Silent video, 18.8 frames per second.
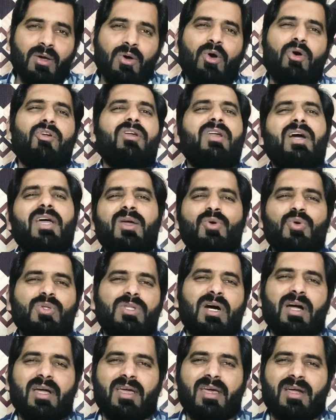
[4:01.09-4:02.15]
और ना ही
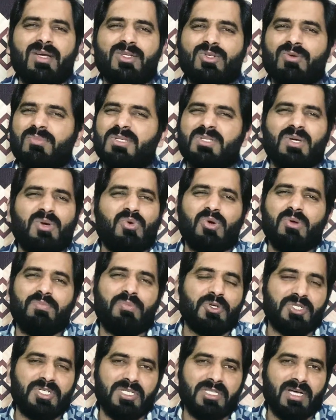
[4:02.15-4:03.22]
खुदा के राजों में से कोई
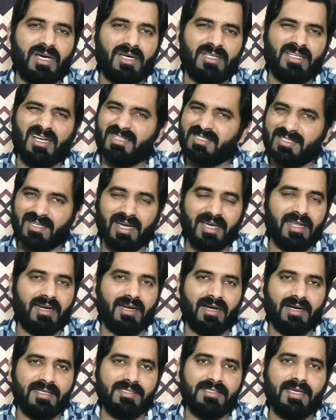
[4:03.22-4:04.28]
पोशीदा या जाहिर
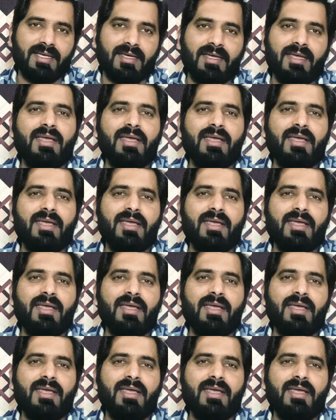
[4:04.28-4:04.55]
राज है